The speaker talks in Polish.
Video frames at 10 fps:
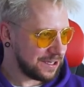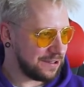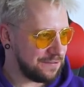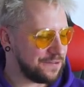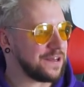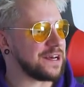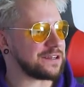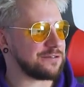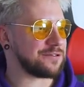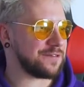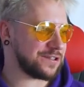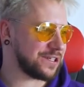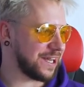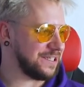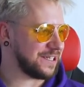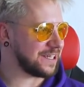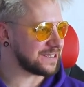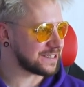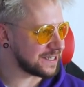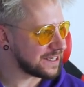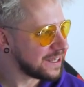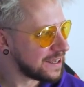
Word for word: Hilfiger, kurwa, czy Halli Hansen?